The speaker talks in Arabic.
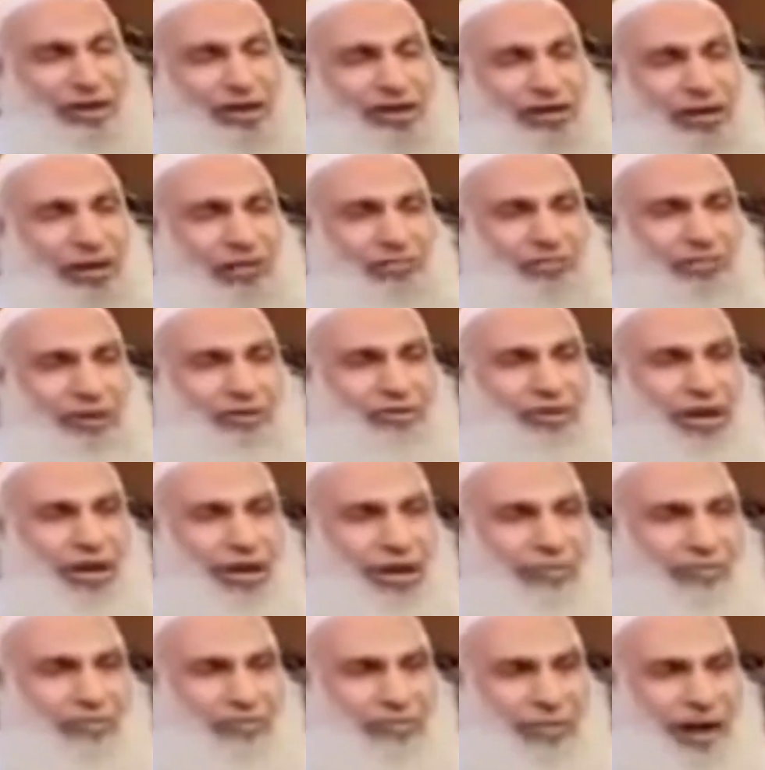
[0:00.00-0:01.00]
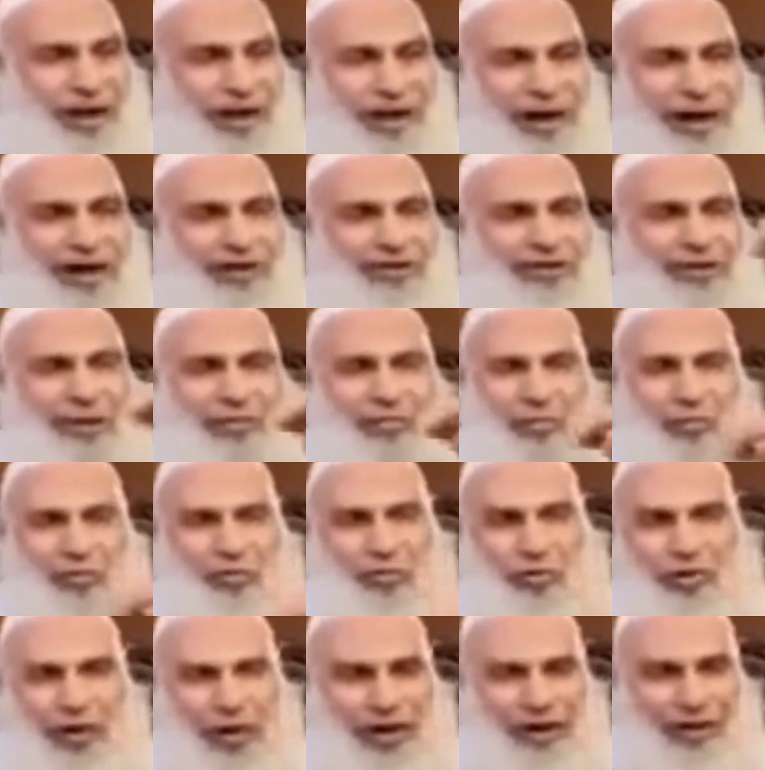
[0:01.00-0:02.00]
لما طلب ماء قدموا له
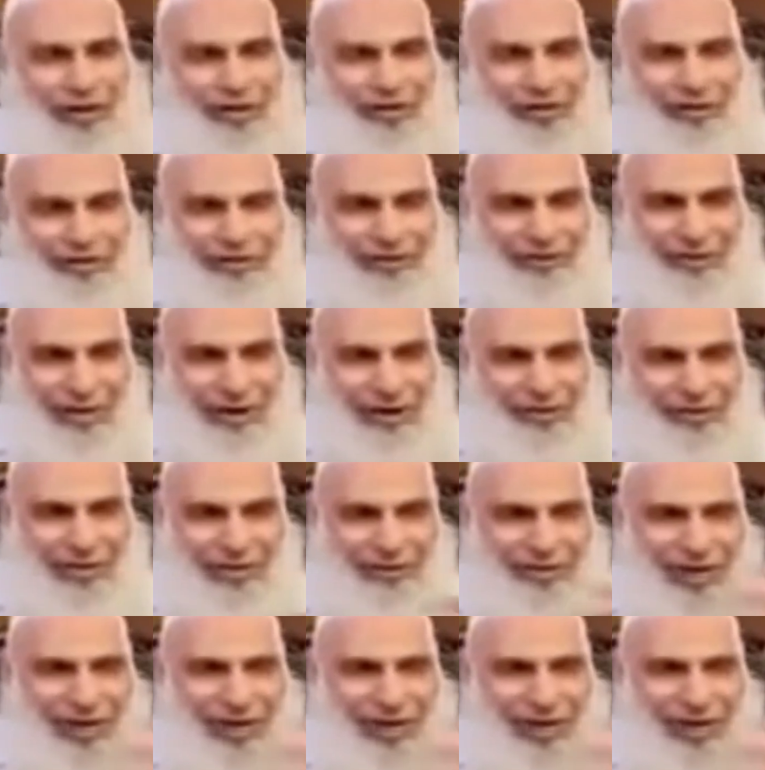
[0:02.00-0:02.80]
خل عشان